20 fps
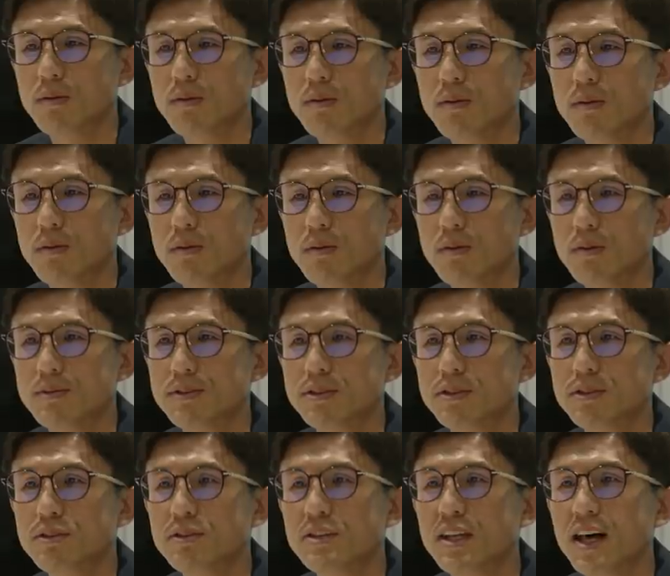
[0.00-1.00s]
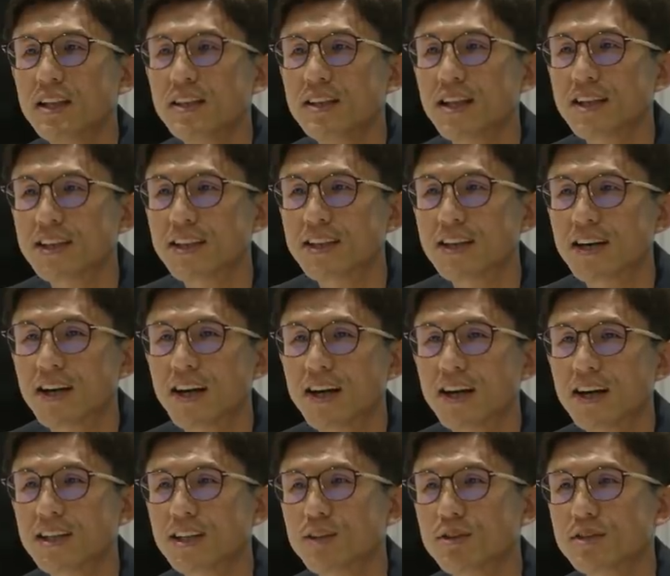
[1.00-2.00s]
こう柔軟な戦
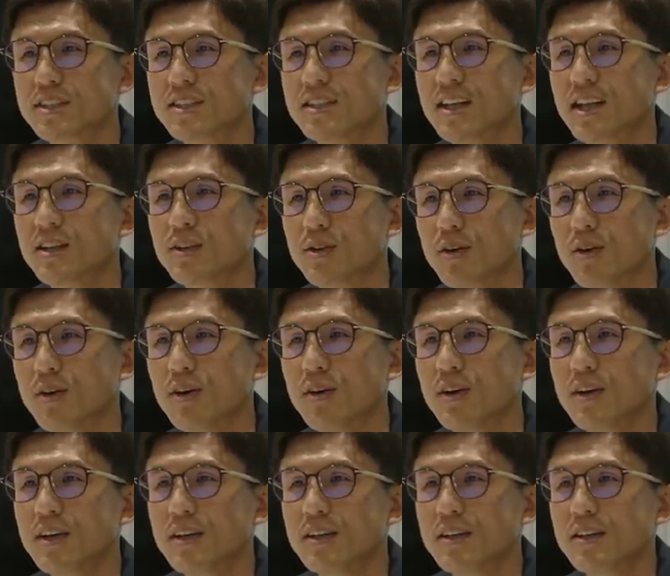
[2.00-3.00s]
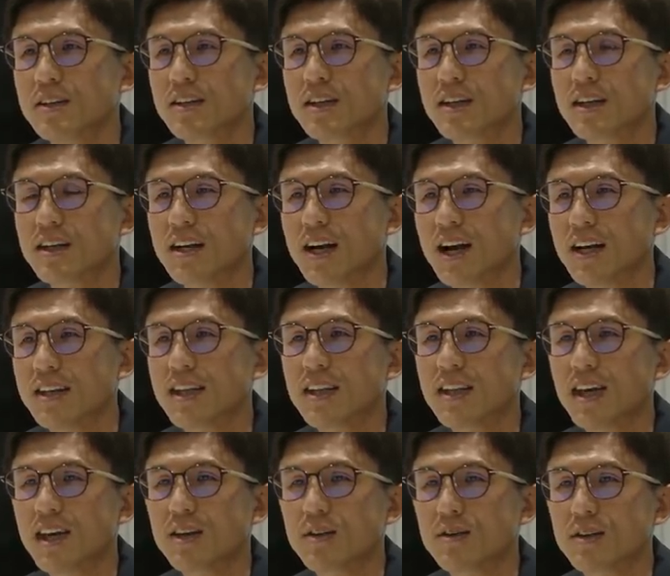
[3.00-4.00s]
い方をしないと勝て
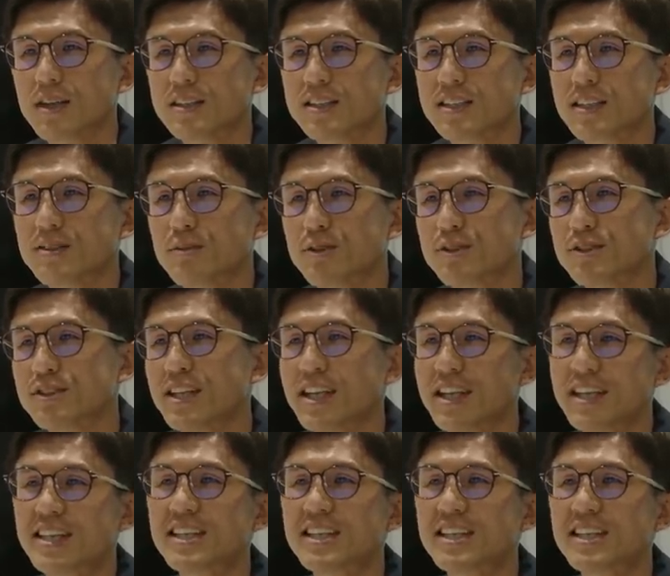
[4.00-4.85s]
ないようなチームを常に